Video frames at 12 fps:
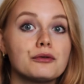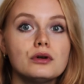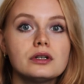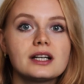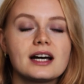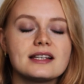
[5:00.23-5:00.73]

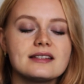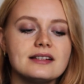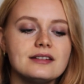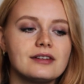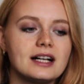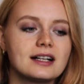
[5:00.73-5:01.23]
froh in
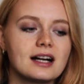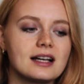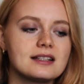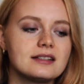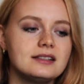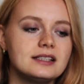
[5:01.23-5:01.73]
Kassel, weil
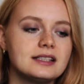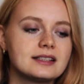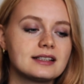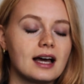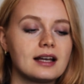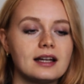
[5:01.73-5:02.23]
Kassel
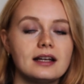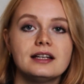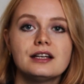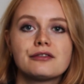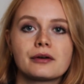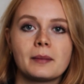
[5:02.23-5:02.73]
ist ja in der
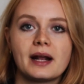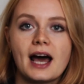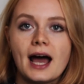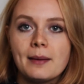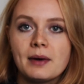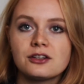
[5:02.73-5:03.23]
Nähe von
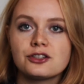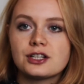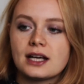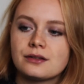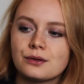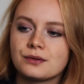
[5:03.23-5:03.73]
meiner
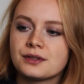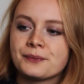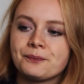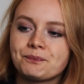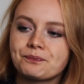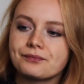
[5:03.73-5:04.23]
Heimatstadt und
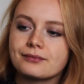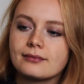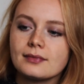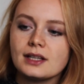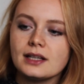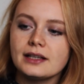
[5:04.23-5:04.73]

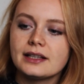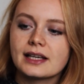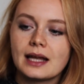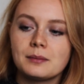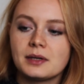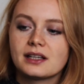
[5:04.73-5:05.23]
ich
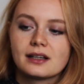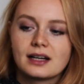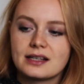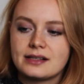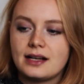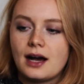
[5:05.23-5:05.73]
kenne mich in
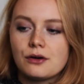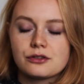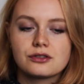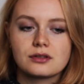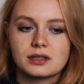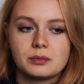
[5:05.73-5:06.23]
Kassel
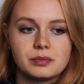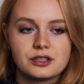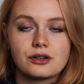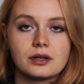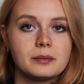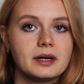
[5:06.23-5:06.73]
aus. Ich
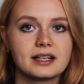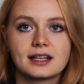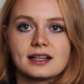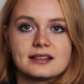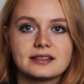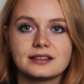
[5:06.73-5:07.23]
bin schon immer in
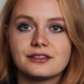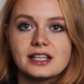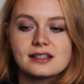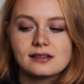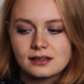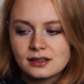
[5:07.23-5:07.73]
Kassel
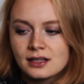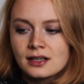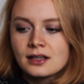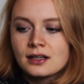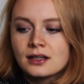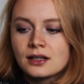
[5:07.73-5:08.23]
gewesen
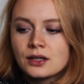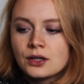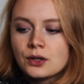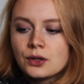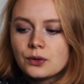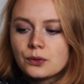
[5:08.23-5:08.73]

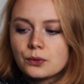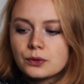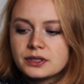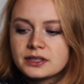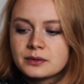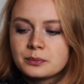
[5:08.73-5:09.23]

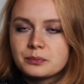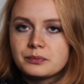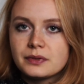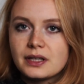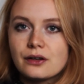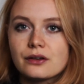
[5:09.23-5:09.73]
und
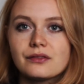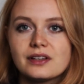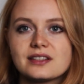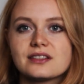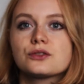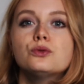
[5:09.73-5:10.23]
irgendwie
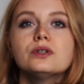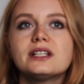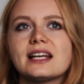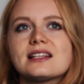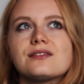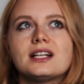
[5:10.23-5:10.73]
ist es gut,
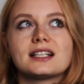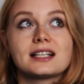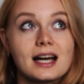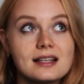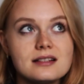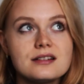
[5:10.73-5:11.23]
jetzt wieder in
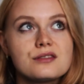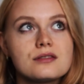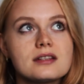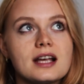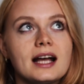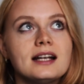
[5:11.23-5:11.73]
Kassel
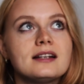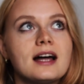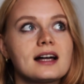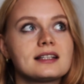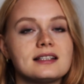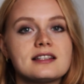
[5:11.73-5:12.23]
zu sein,
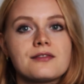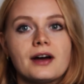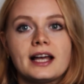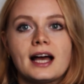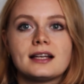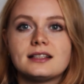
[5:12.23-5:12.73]
nach den
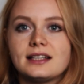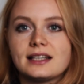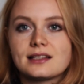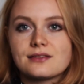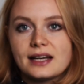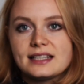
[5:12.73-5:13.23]
zwei Jahren, die ich
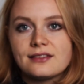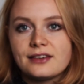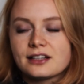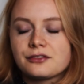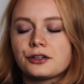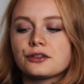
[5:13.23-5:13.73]
jetzt weiter
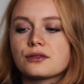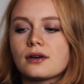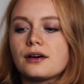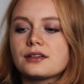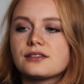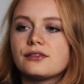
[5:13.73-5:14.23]
weg von
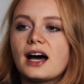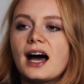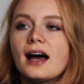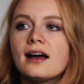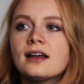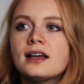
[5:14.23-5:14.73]
zu Hause
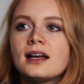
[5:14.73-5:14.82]
war.